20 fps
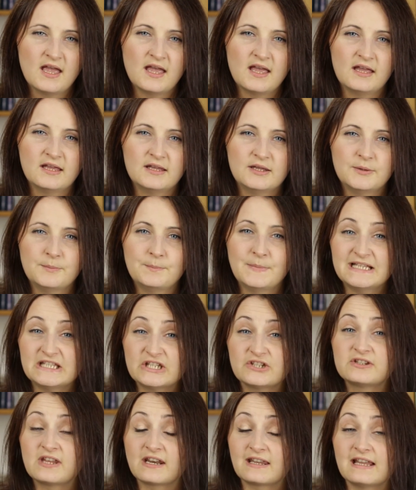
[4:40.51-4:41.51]
e,
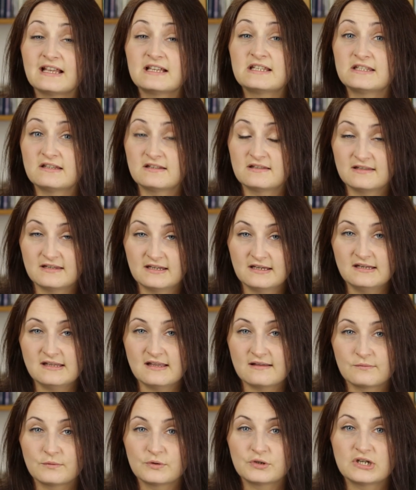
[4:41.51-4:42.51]
macie 14 dni
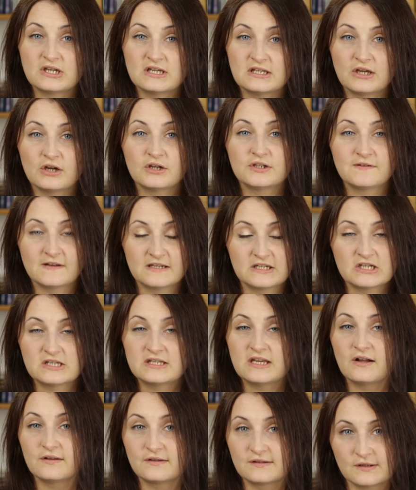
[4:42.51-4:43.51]
na złożenie
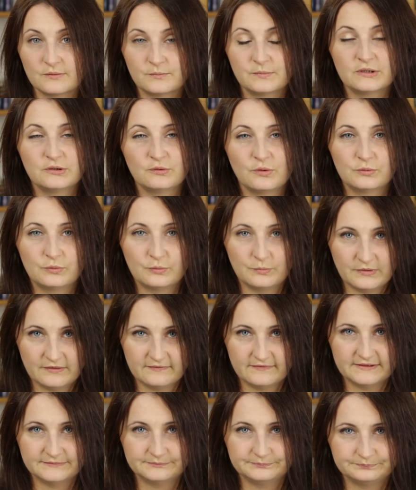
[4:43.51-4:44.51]
oświadczenia o odstąpieniu od
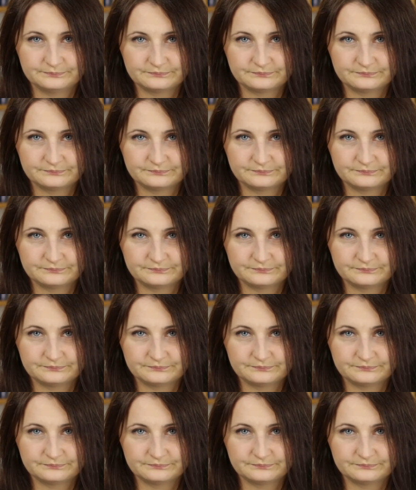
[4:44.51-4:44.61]
umowy.